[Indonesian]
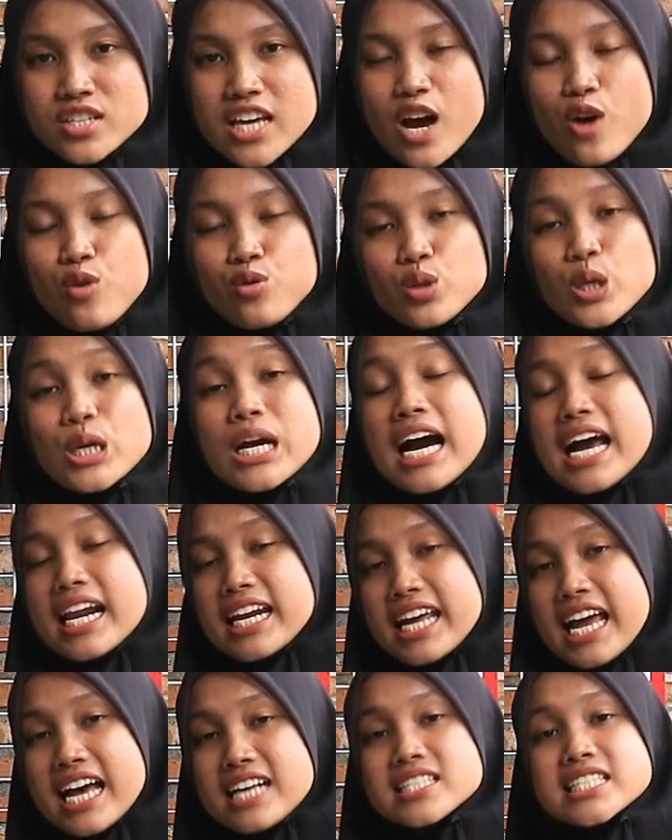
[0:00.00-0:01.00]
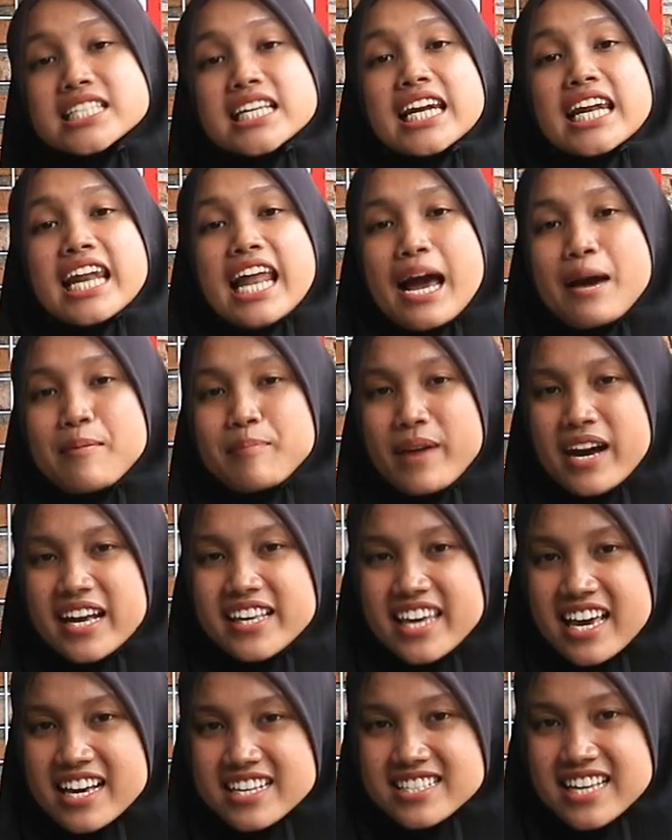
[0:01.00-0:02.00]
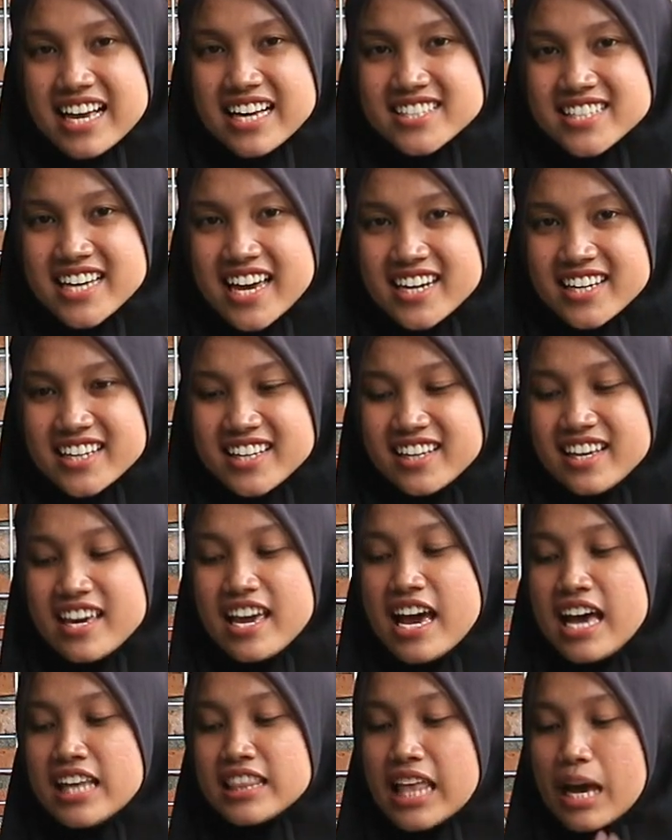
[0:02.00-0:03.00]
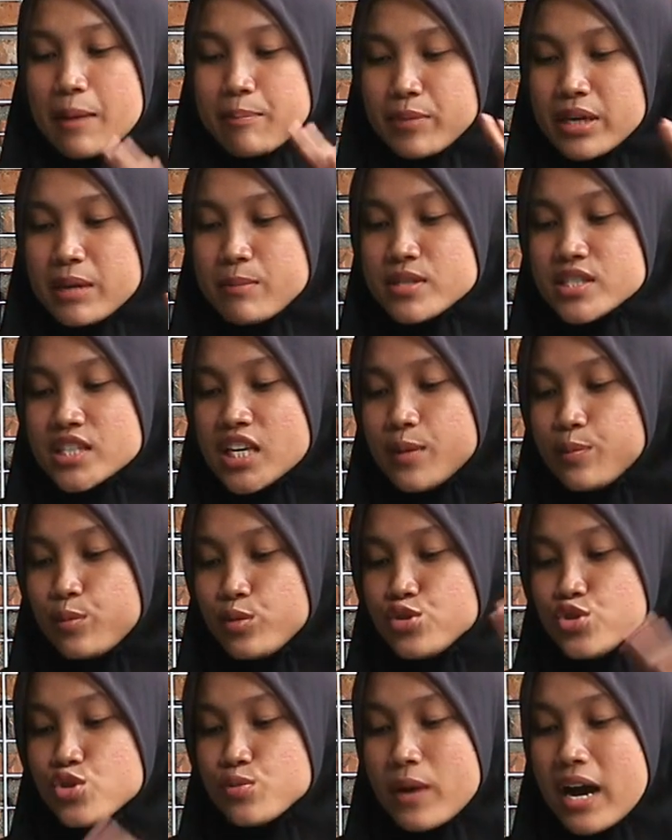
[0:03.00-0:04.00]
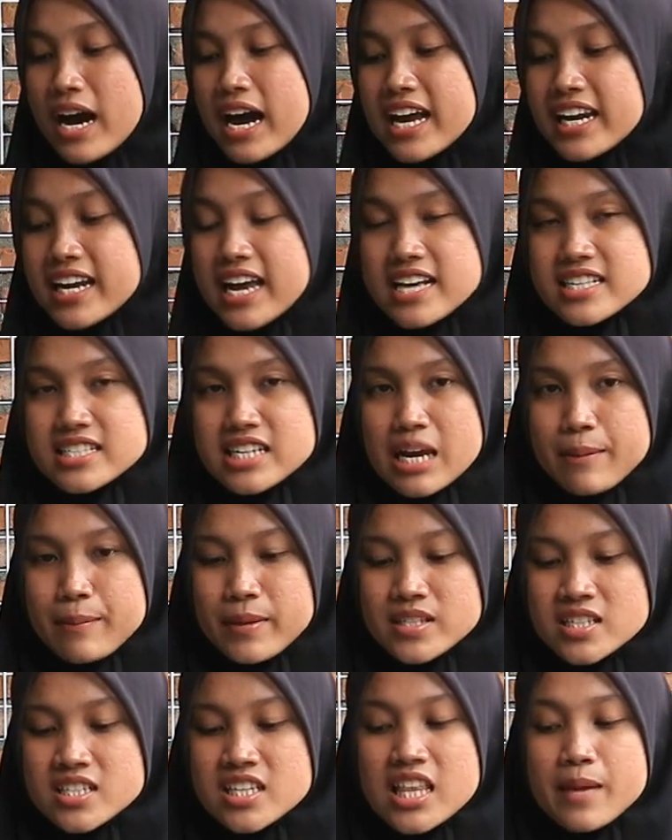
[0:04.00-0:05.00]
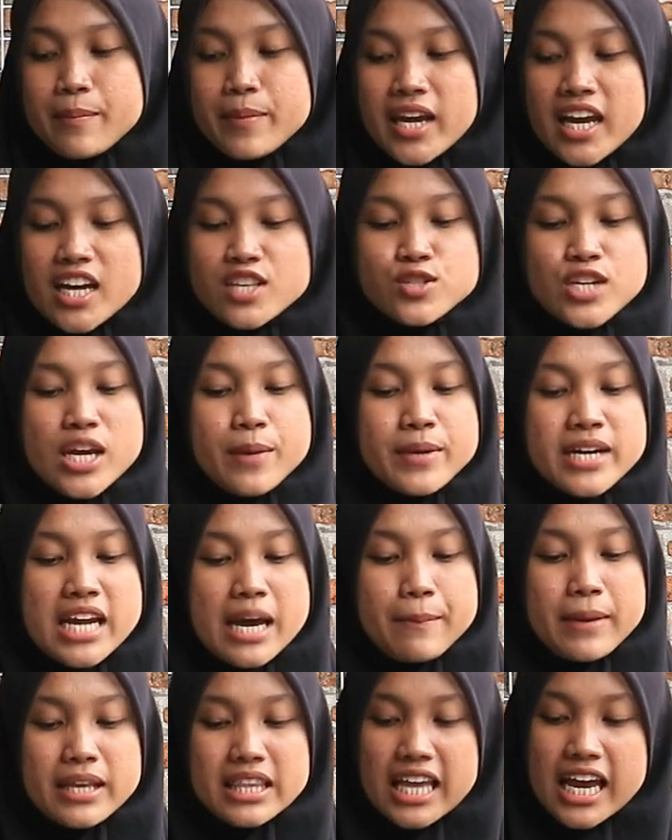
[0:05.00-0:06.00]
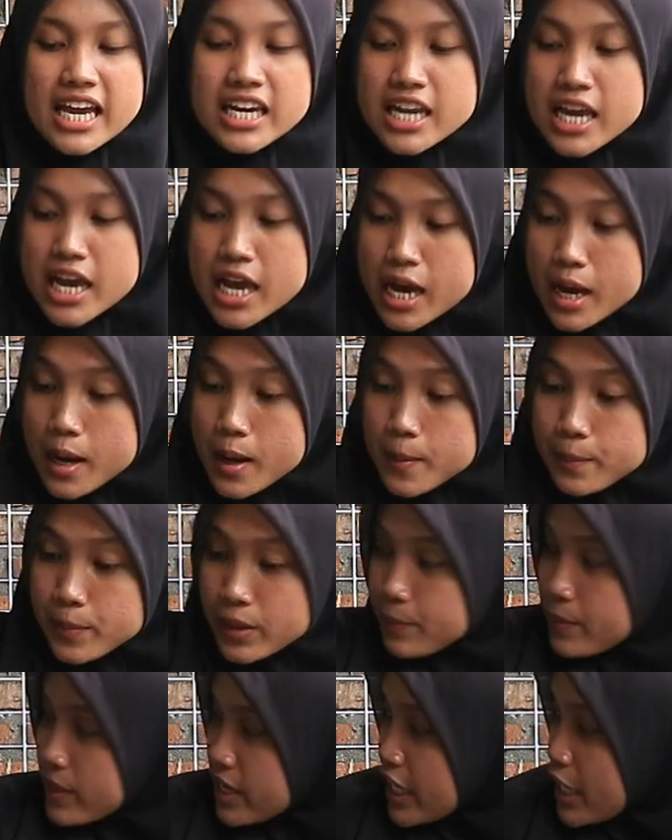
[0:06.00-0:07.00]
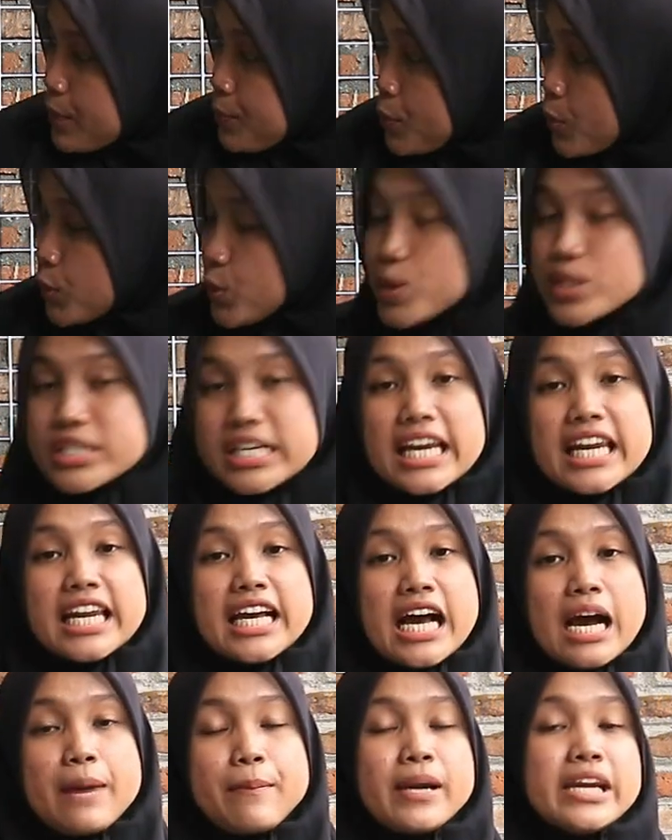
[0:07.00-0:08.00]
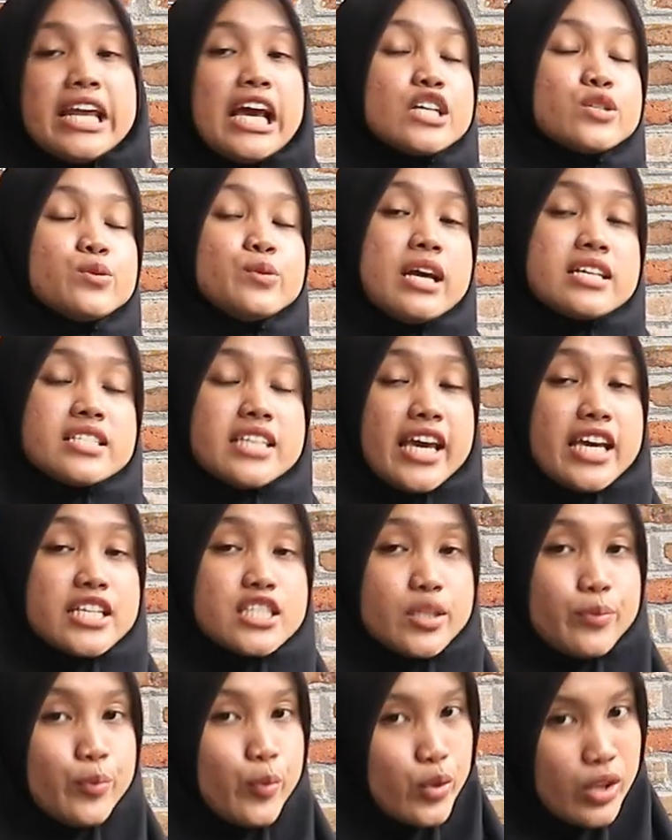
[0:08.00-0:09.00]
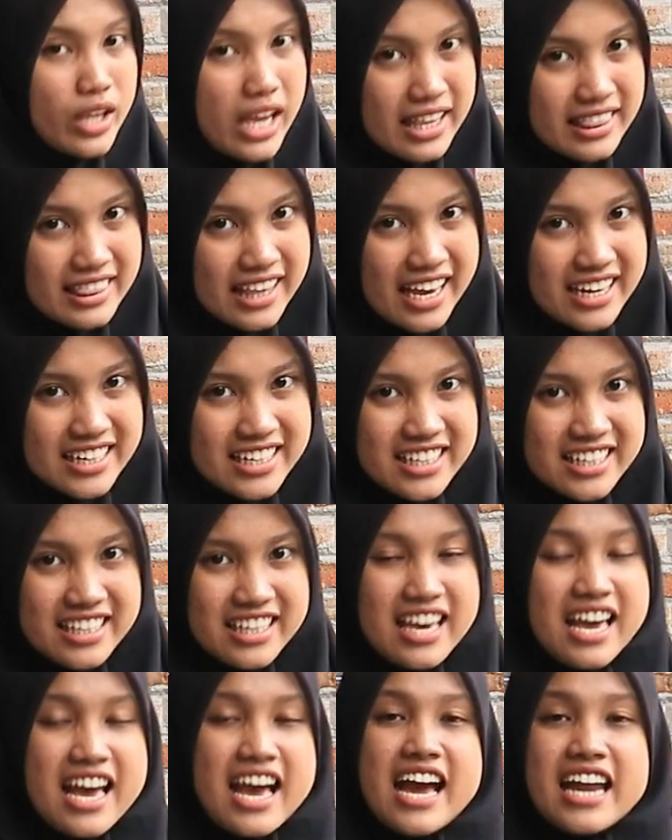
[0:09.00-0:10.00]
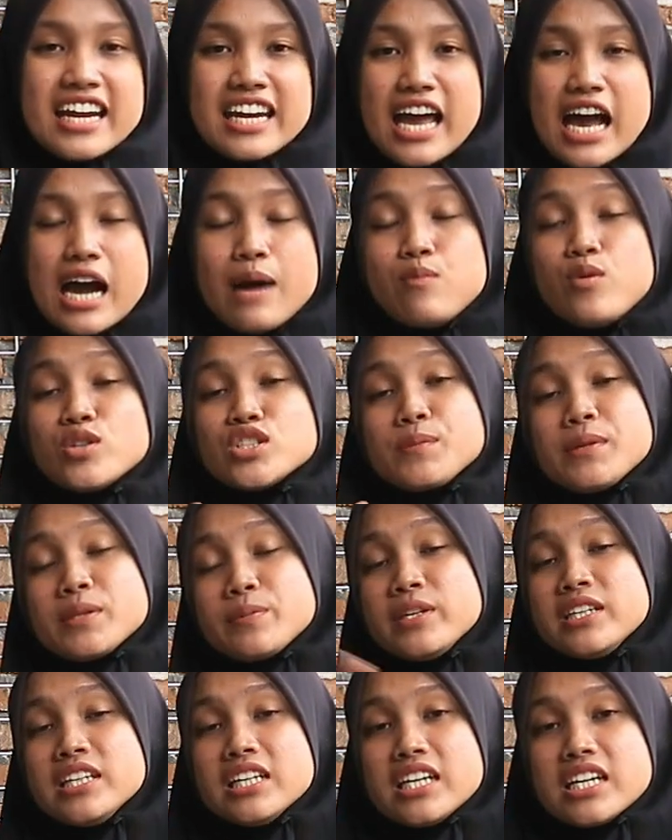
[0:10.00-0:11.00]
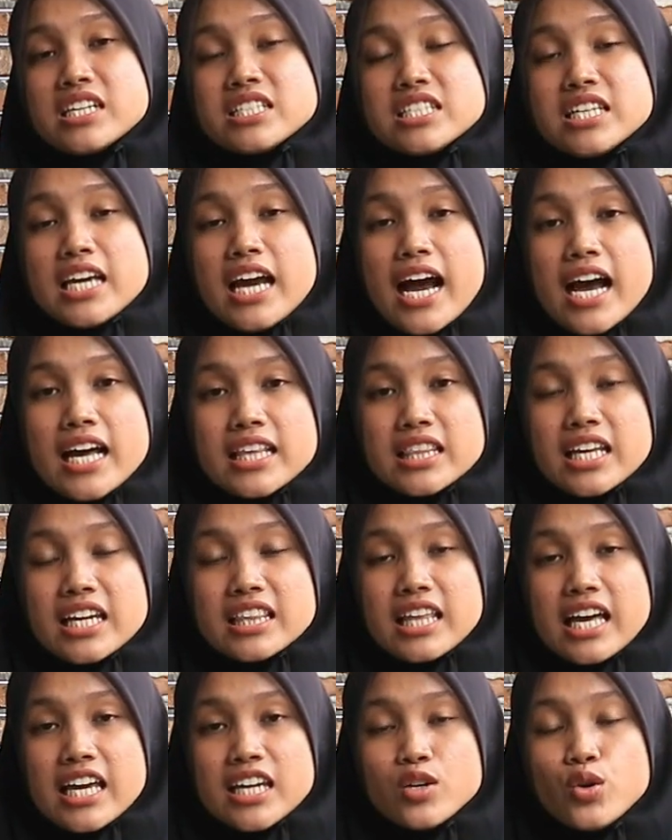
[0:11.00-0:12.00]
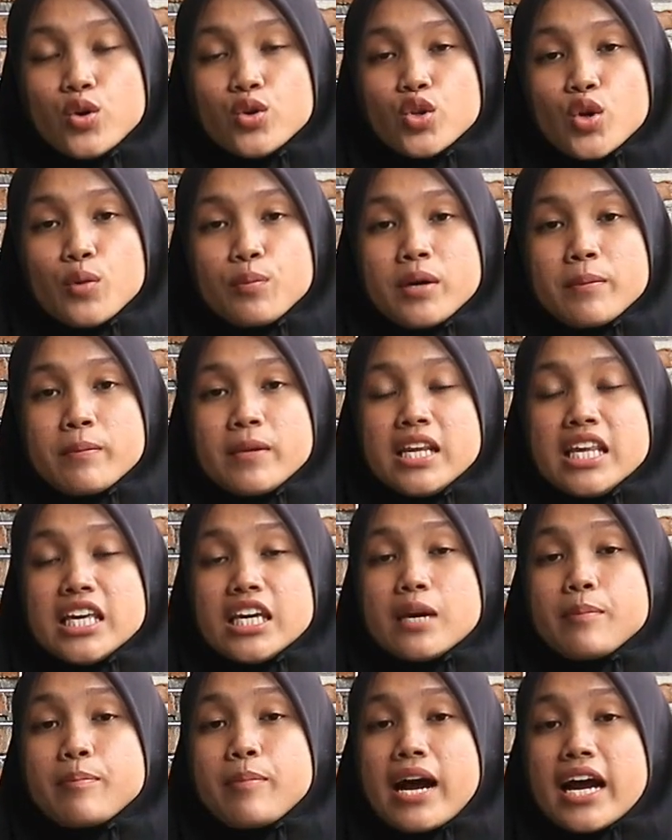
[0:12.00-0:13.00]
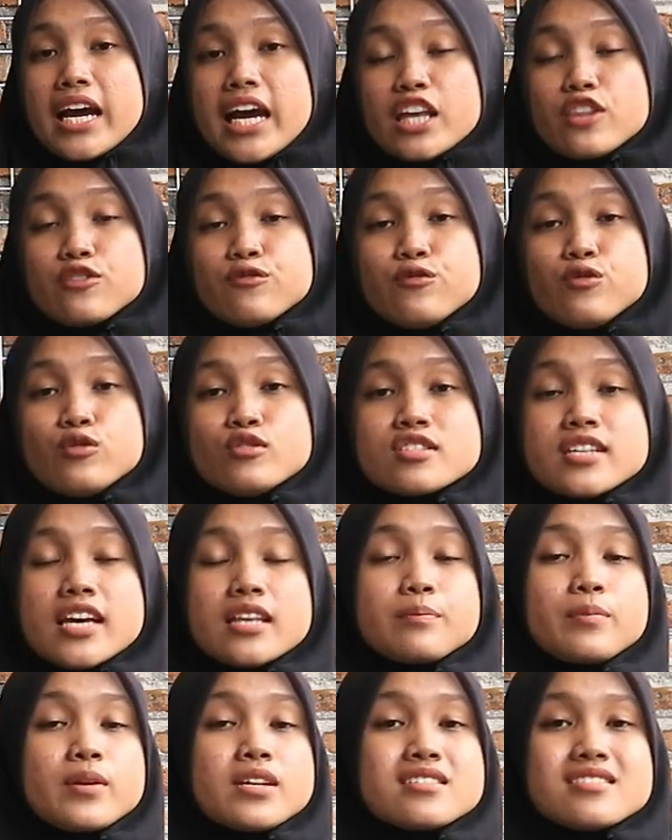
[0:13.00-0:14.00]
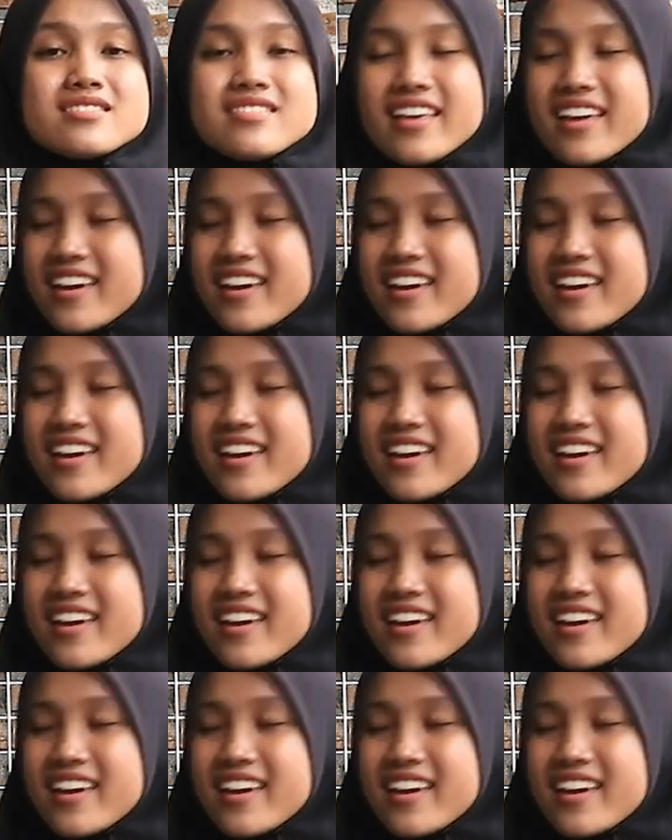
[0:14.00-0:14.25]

ya untuk harga senapannya saja nih. Tapi meskipun cuma harga senapan saja, tapi kalian sudah mendapatkan berbagai bonus kelengkapan yang sudah saya sebutkan tadi. Nah, buat sobat bedilers yang tertarik untuk memiliki paket full set plus